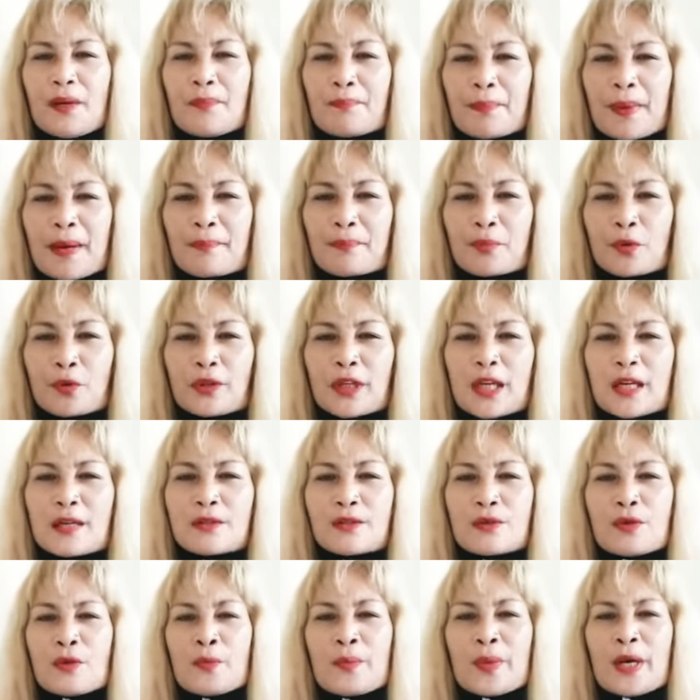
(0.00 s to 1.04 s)

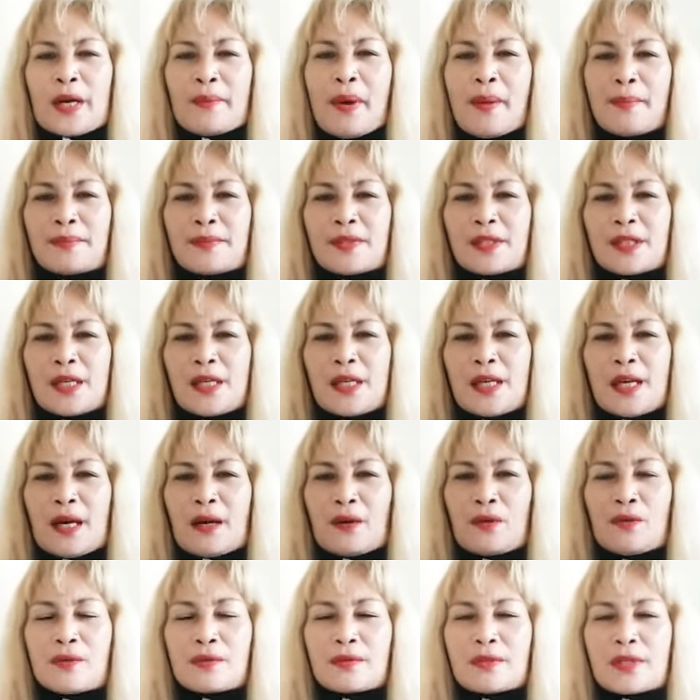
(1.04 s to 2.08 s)
pangproteksyon mga mamsi na
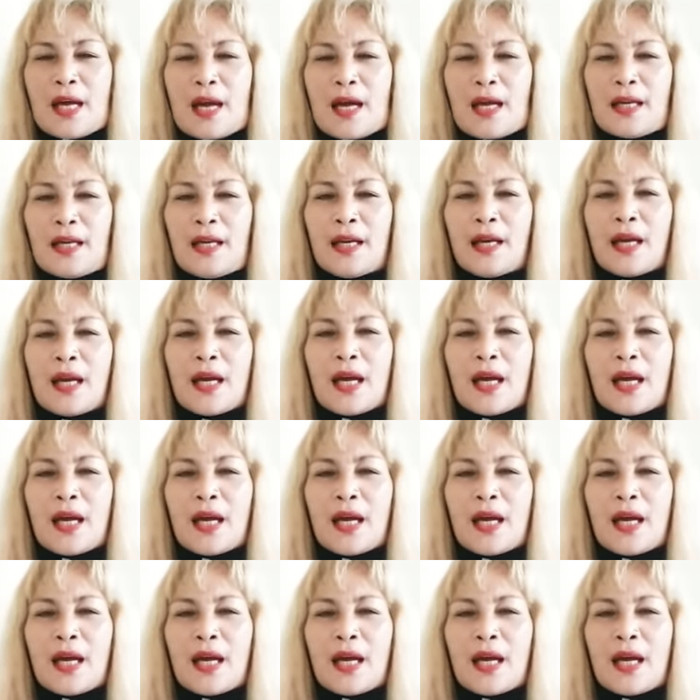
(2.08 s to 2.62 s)
kung saan